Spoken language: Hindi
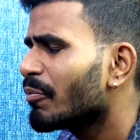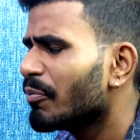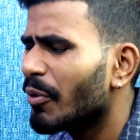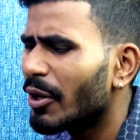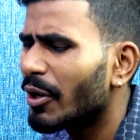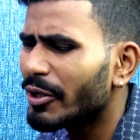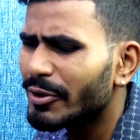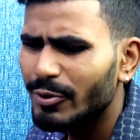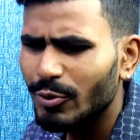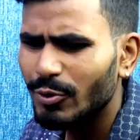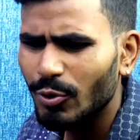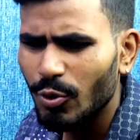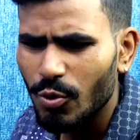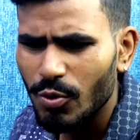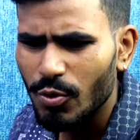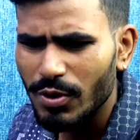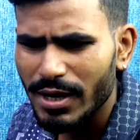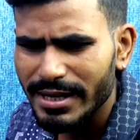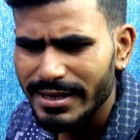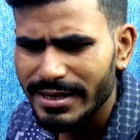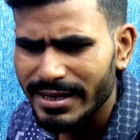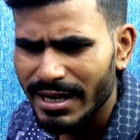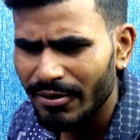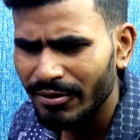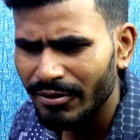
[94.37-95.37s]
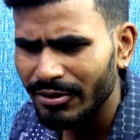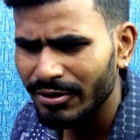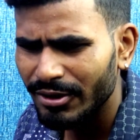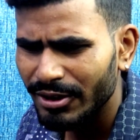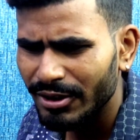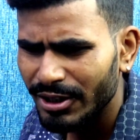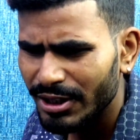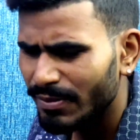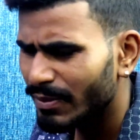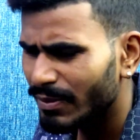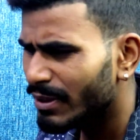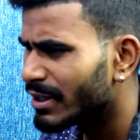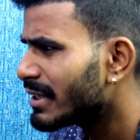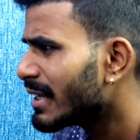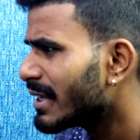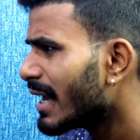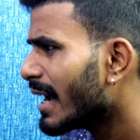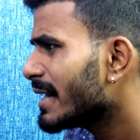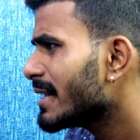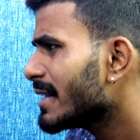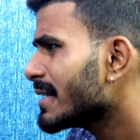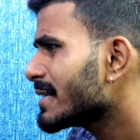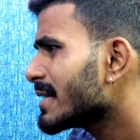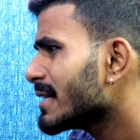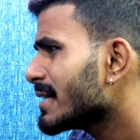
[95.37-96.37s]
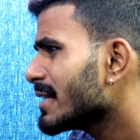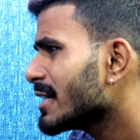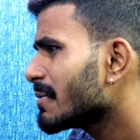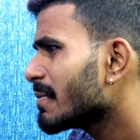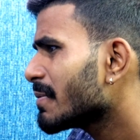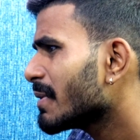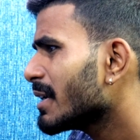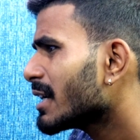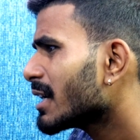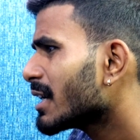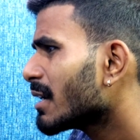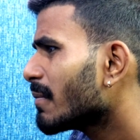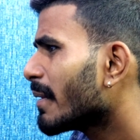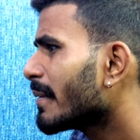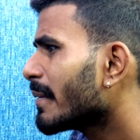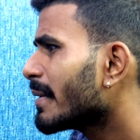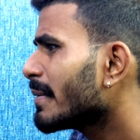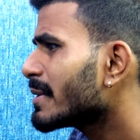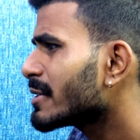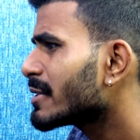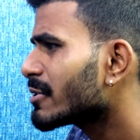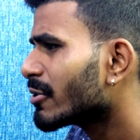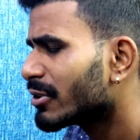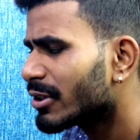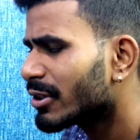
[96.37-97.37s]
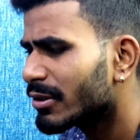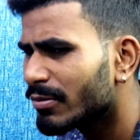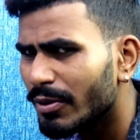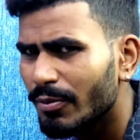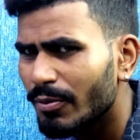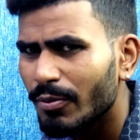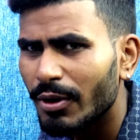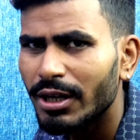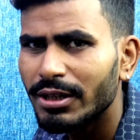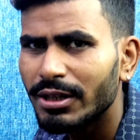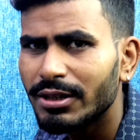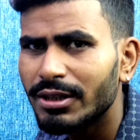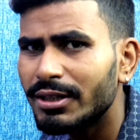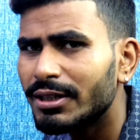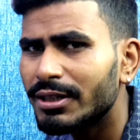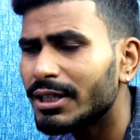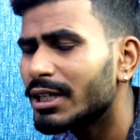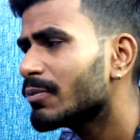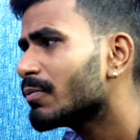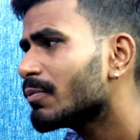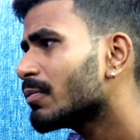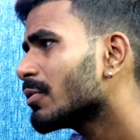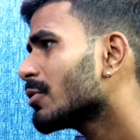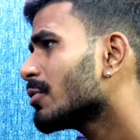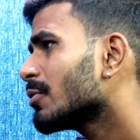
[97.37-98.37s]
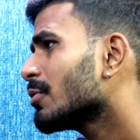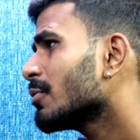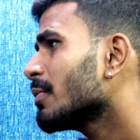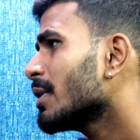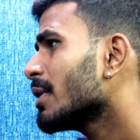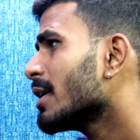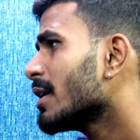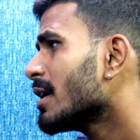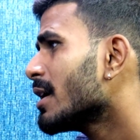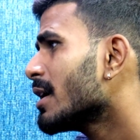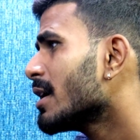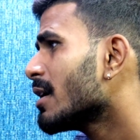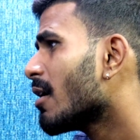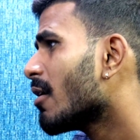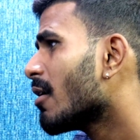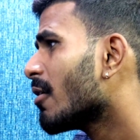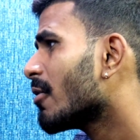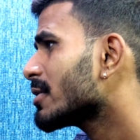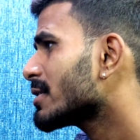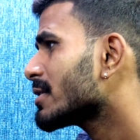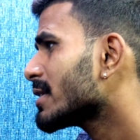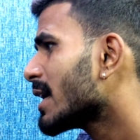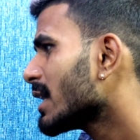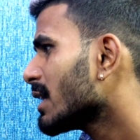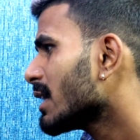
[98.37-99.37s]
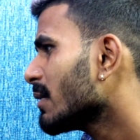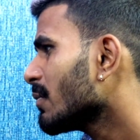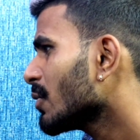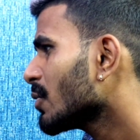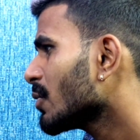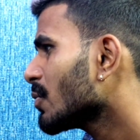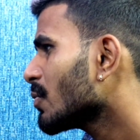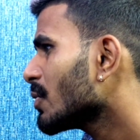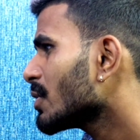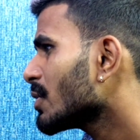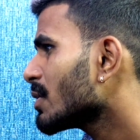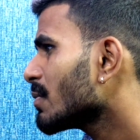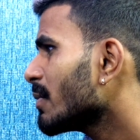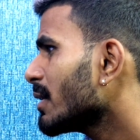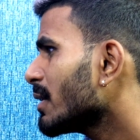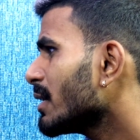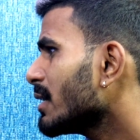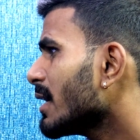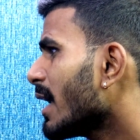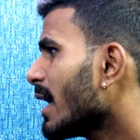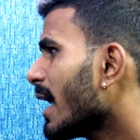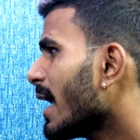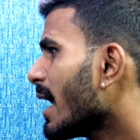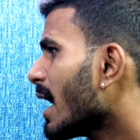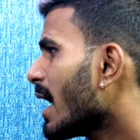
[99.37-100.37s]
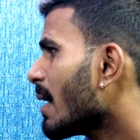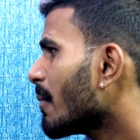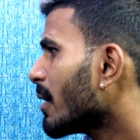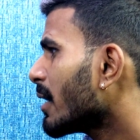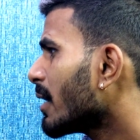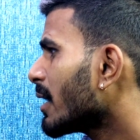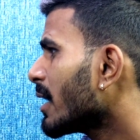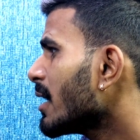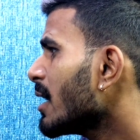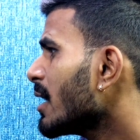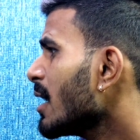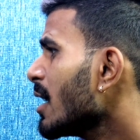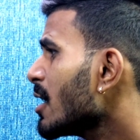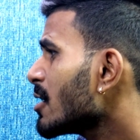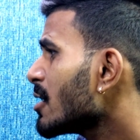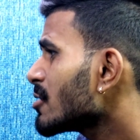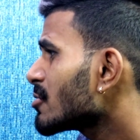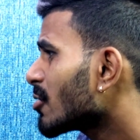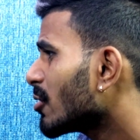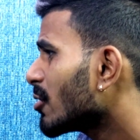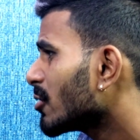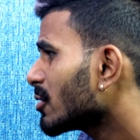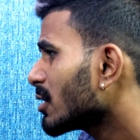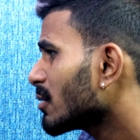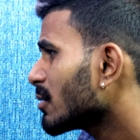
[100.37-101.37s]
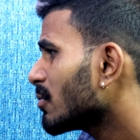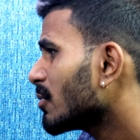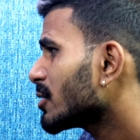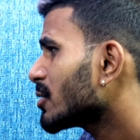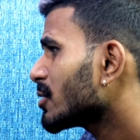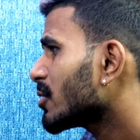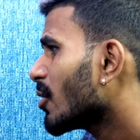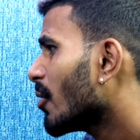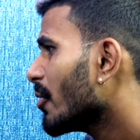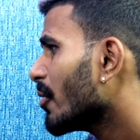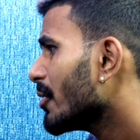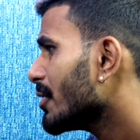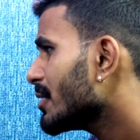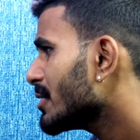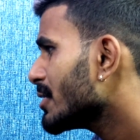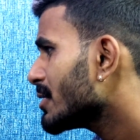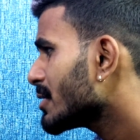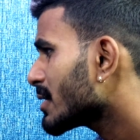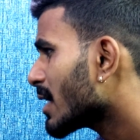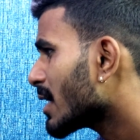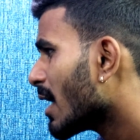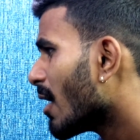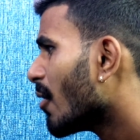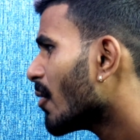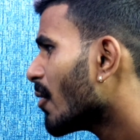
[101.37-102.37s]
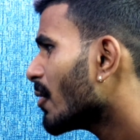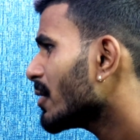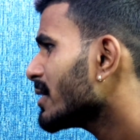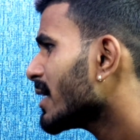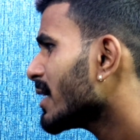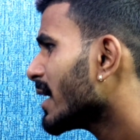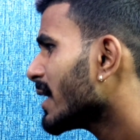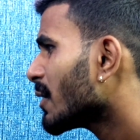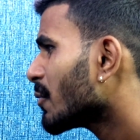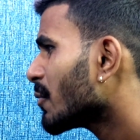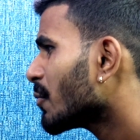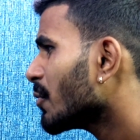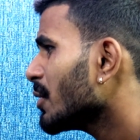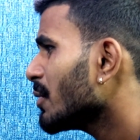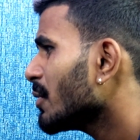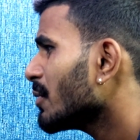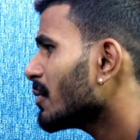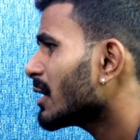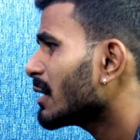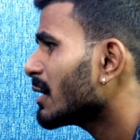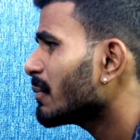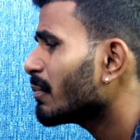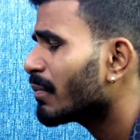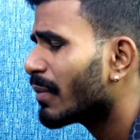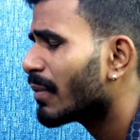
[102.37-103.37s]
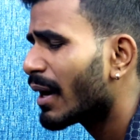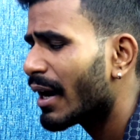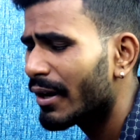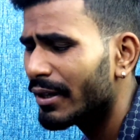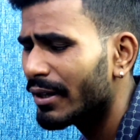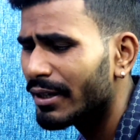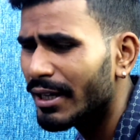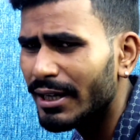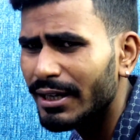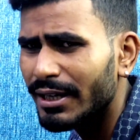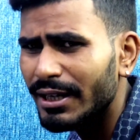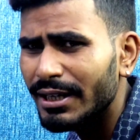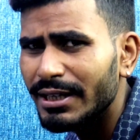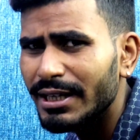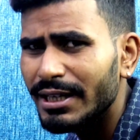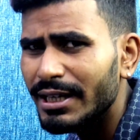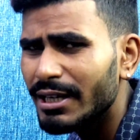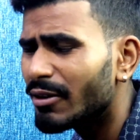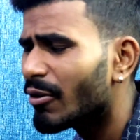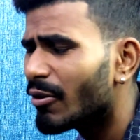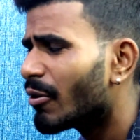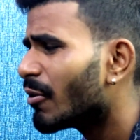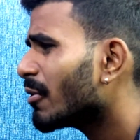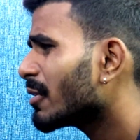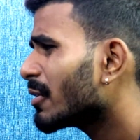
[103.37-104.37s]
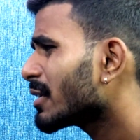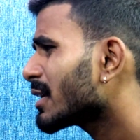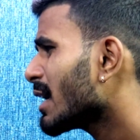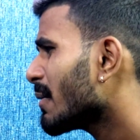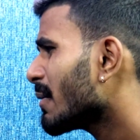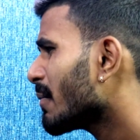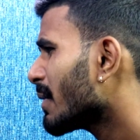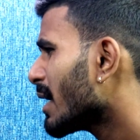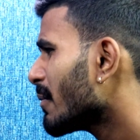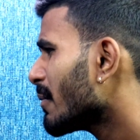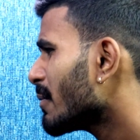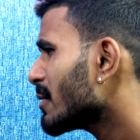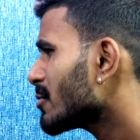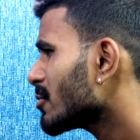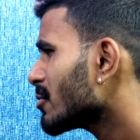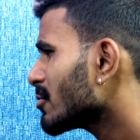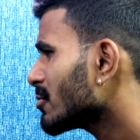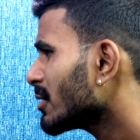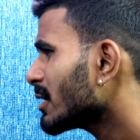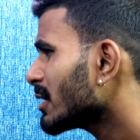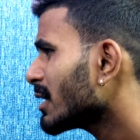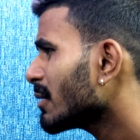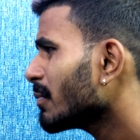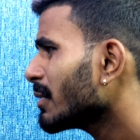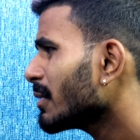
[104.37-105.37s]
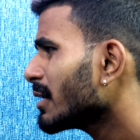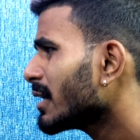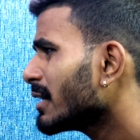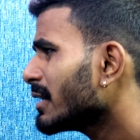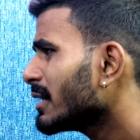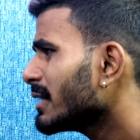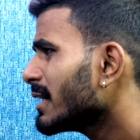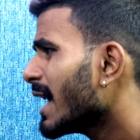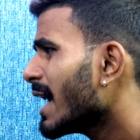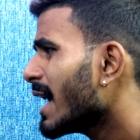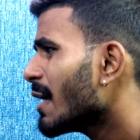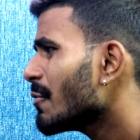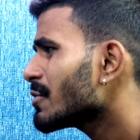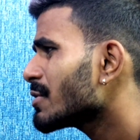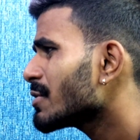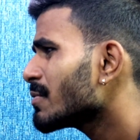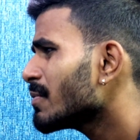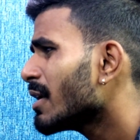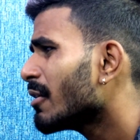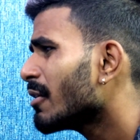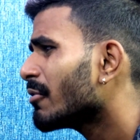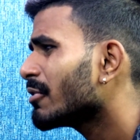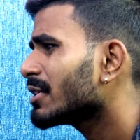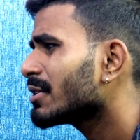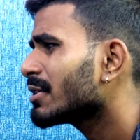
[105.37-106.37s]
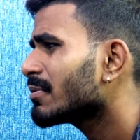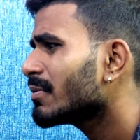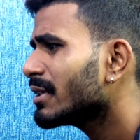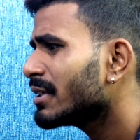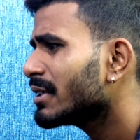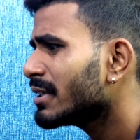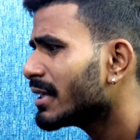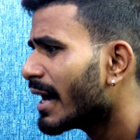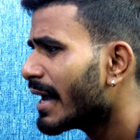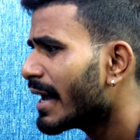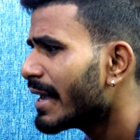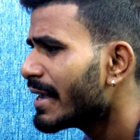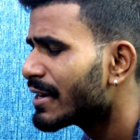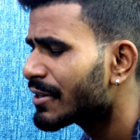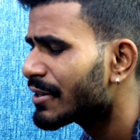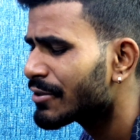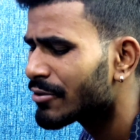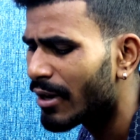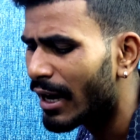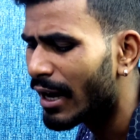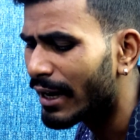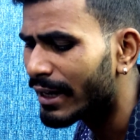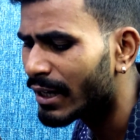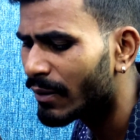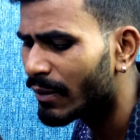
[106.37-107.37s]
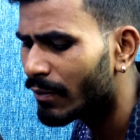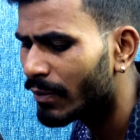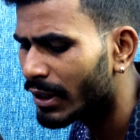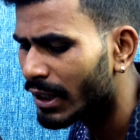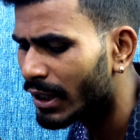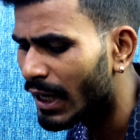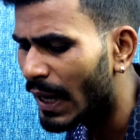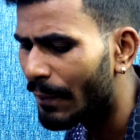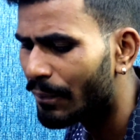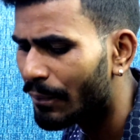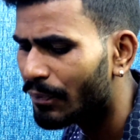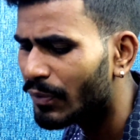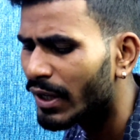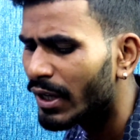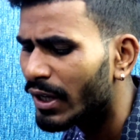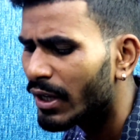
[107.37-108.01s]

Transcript: बस थोड़ा सा अंतर इसमें दिया है जैसे डिस्प्ले के मामले में छः दशमलव बहत्तर टेन प्रो में है और साथ में दोस्तों इसमें दिया है हमारा छः दशमलव छः इंच का और ज़्यादा कोई फ़ायदा नहीं है और कैमरा में चौसठ एम का दिया है उसमें और इसमें दिया है एक सौ आठ एम का